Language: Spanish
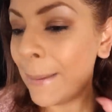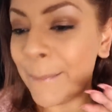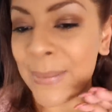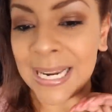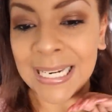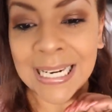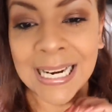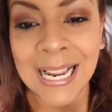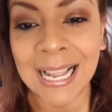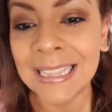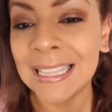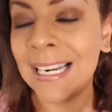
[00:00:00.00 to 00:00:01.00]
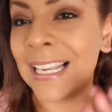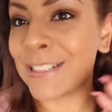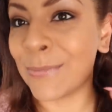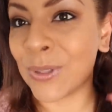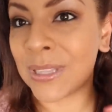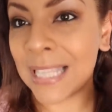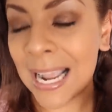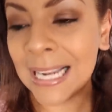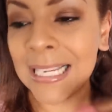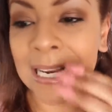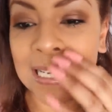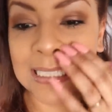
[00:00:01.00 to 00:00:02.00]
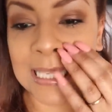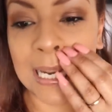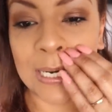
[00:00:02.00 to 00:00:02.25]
Me encantan las montañas,